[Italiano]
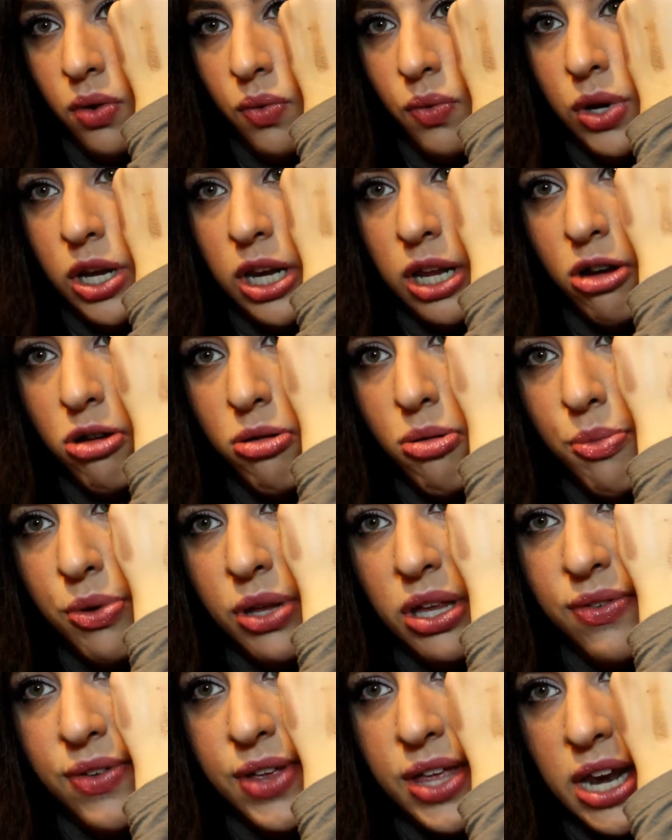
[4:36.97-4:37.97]
quindi come
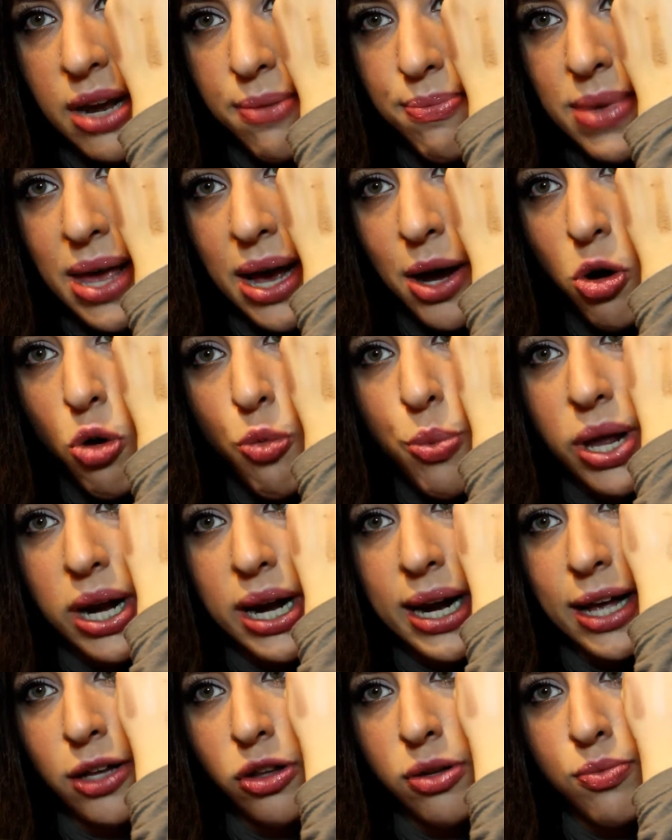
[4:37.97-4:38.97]
potete vedere il bianco
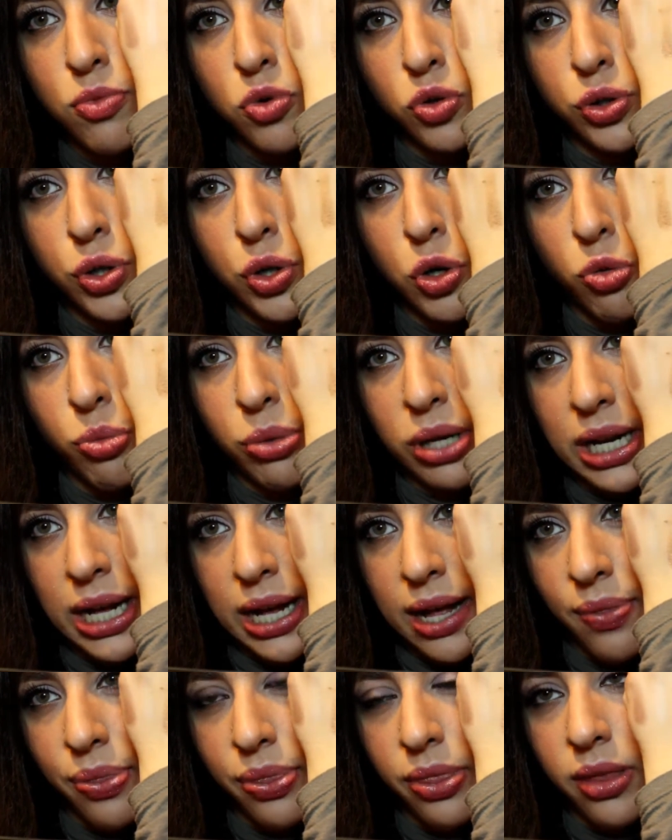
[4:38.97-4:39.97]
perlato è molto
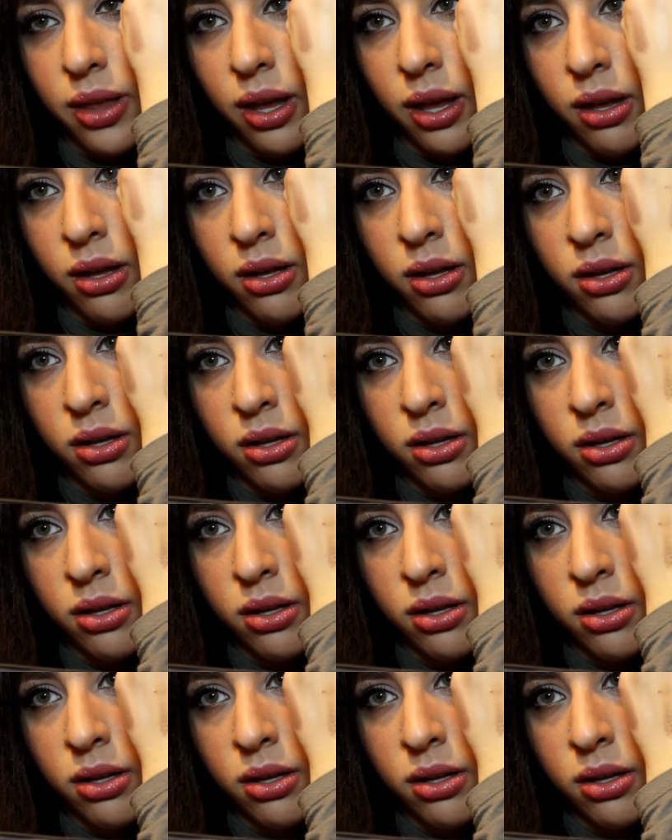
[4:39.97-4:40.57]
illuminante